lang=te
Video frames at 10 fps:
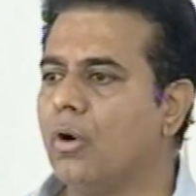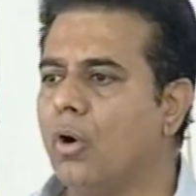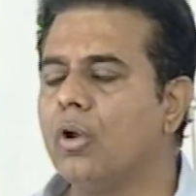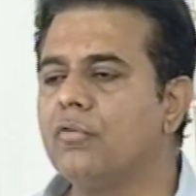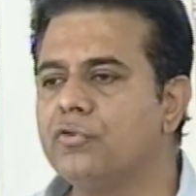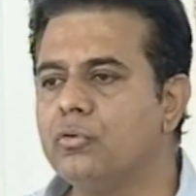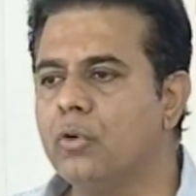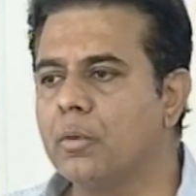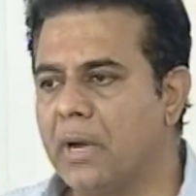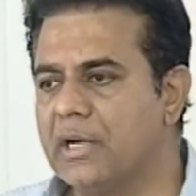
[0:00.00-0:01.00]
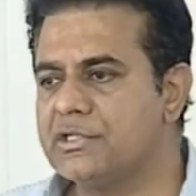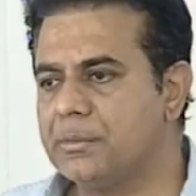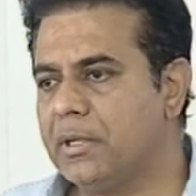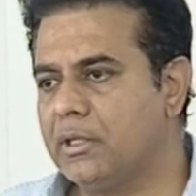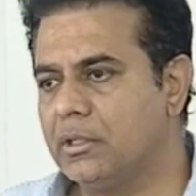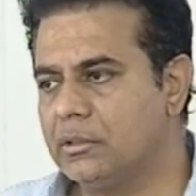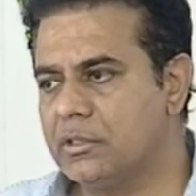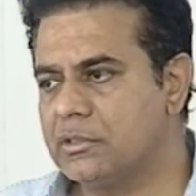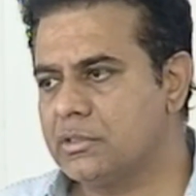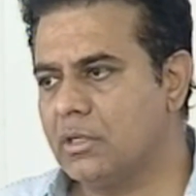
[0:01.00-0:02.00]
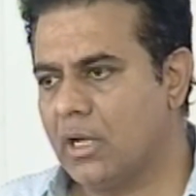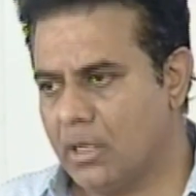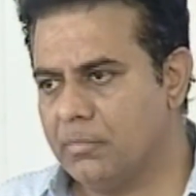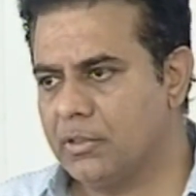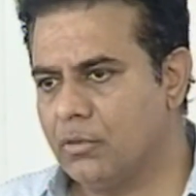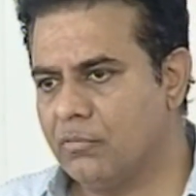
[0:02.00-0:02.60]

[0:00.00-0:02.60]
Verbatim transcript: ఆల్ ఆఫ్ యూ హూ ఆర్ పార్టిసిపేటింగ్ ఇన్ దిస్ యూనో